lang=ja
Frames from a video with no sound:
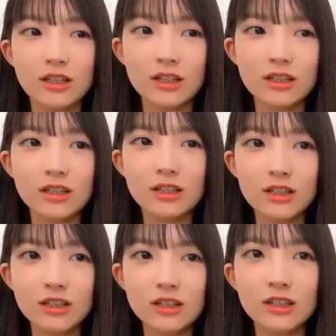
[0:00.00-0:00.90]

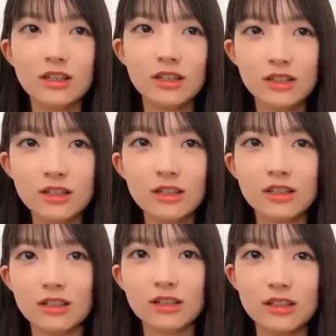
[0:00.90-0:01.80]

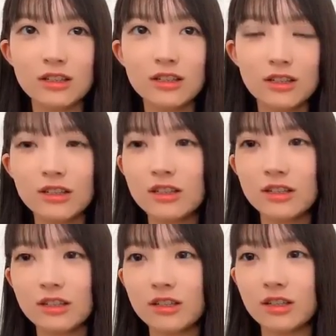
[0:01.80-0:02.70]

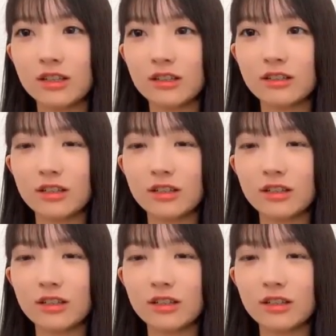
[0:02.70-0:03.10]
ルルルルルルルルルルルル」っ